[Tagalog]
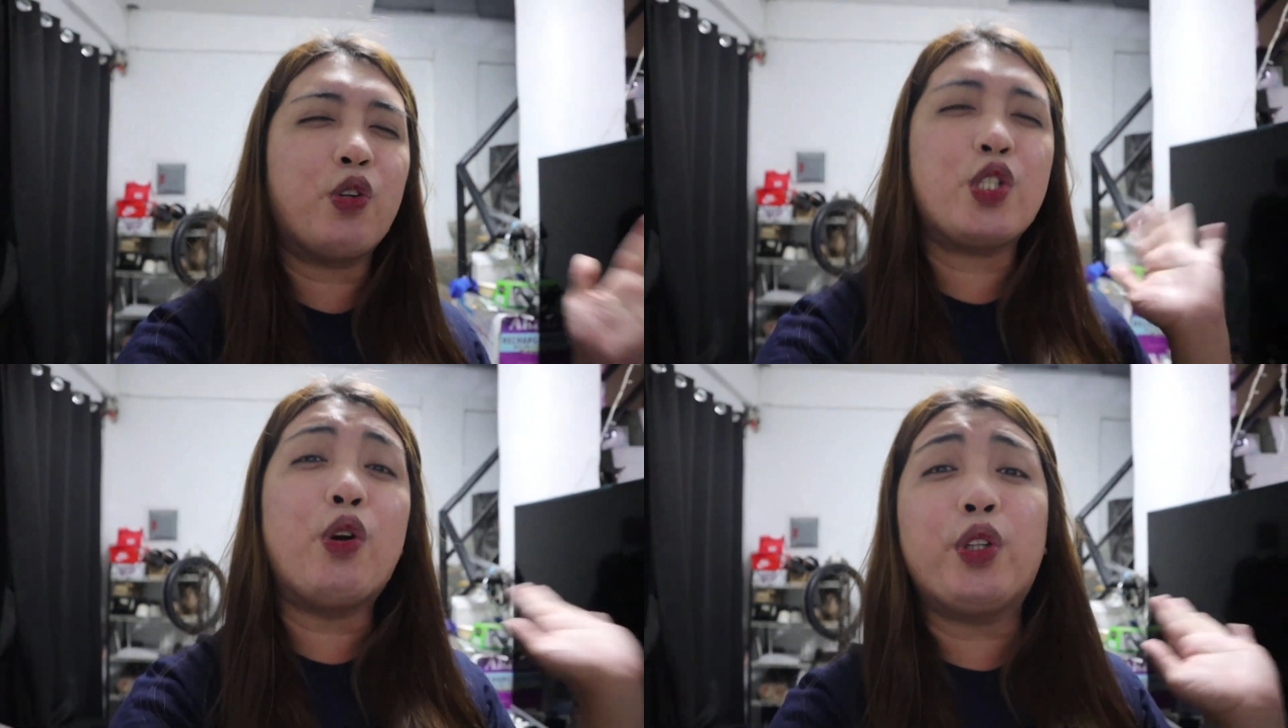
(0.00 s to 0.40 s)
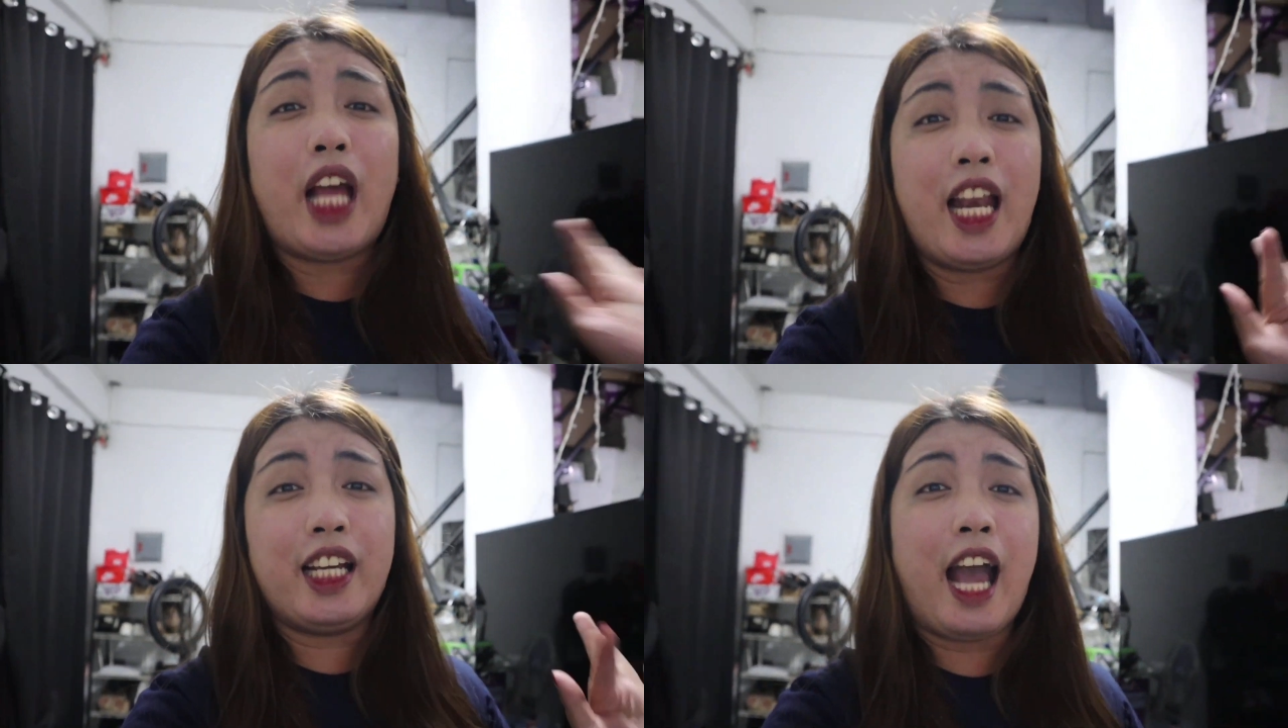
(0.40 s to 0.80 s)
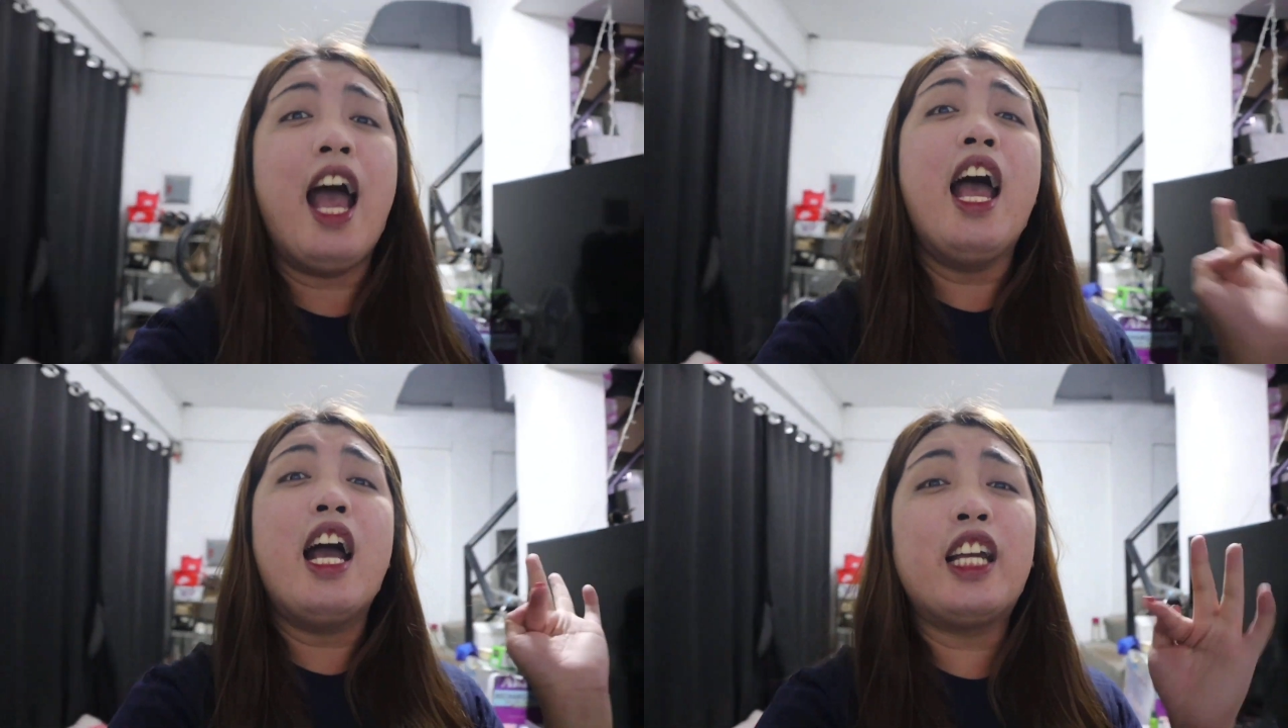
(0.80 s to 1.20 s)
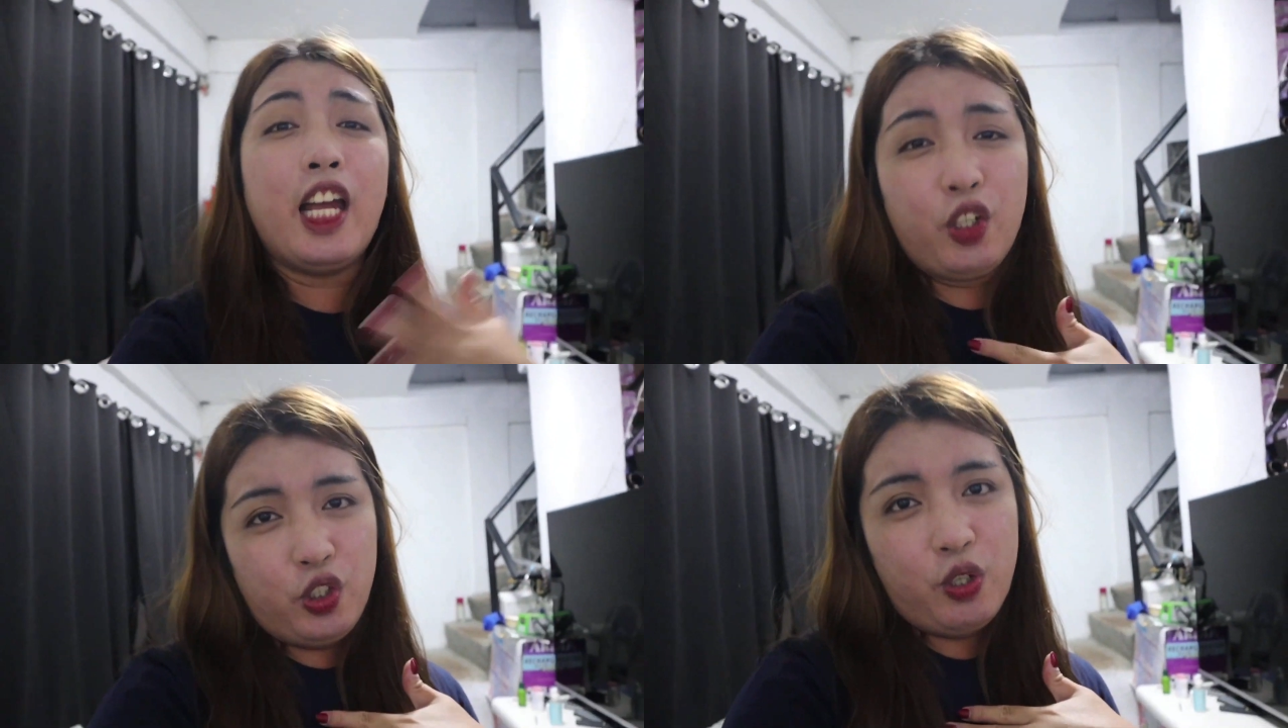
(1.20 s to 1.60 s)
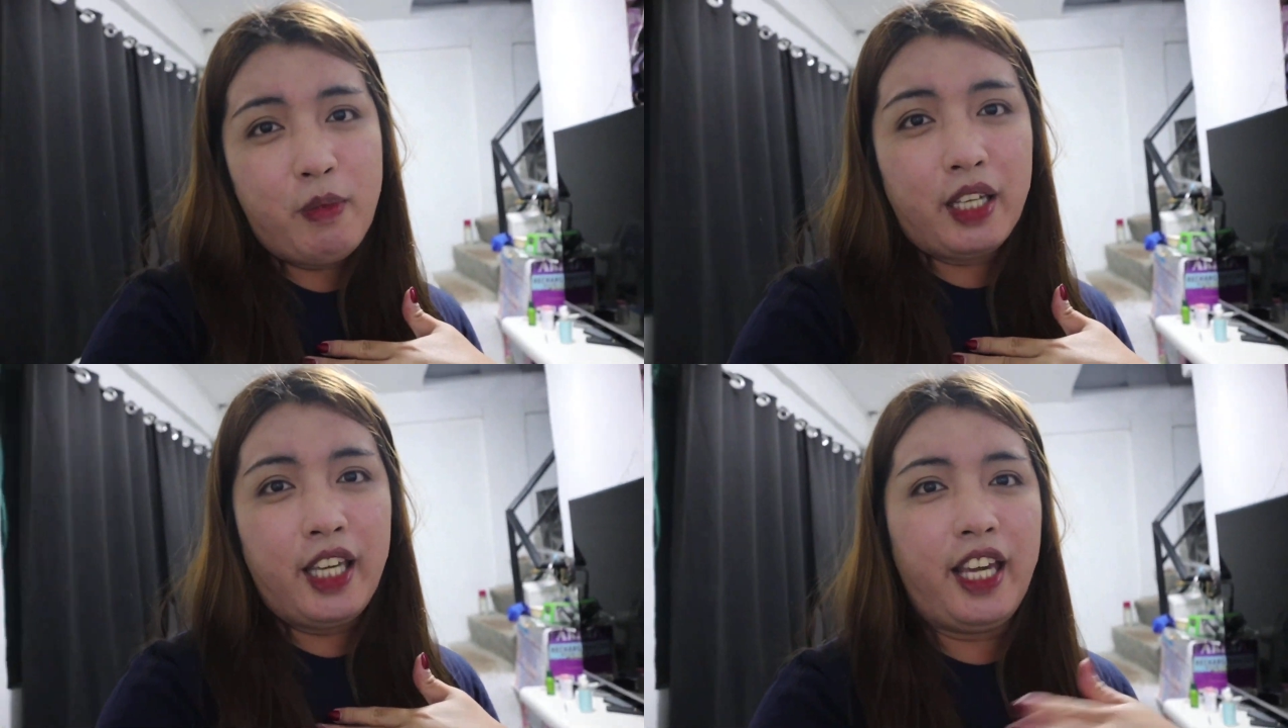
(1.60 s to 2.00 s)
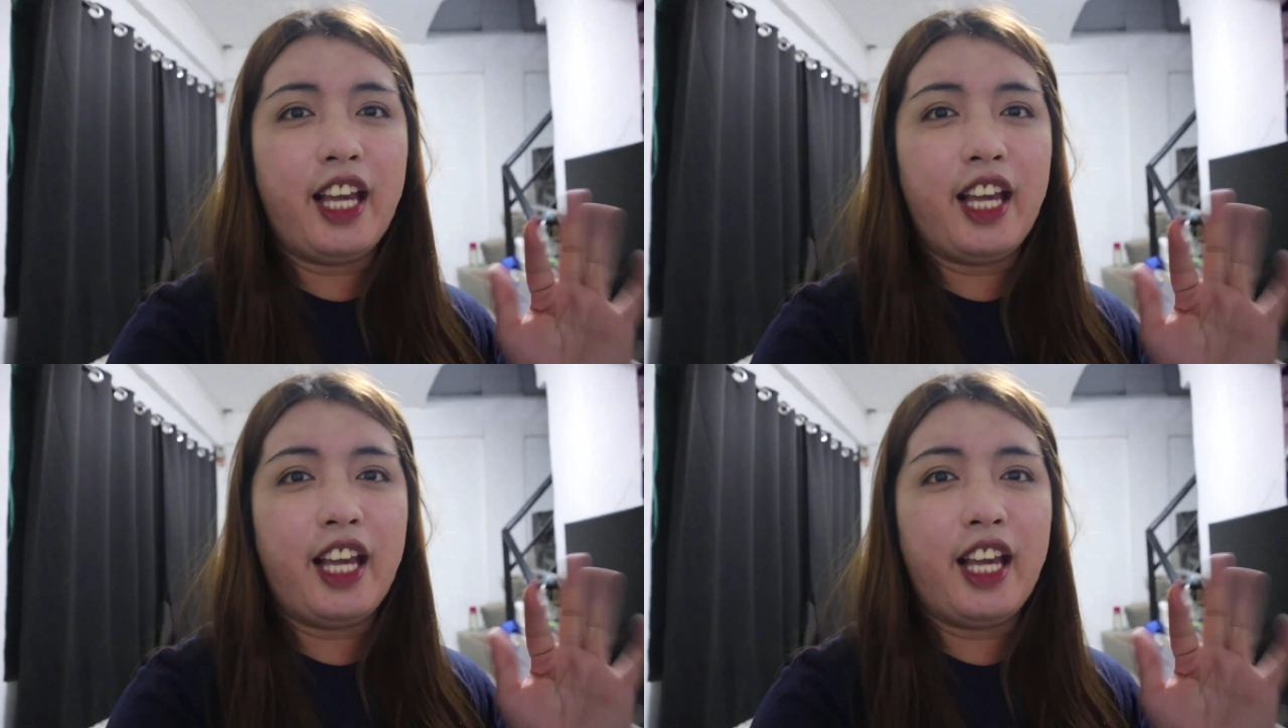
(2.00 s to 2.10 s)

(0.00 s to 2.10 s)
Gusto ko talaga ganun yung maging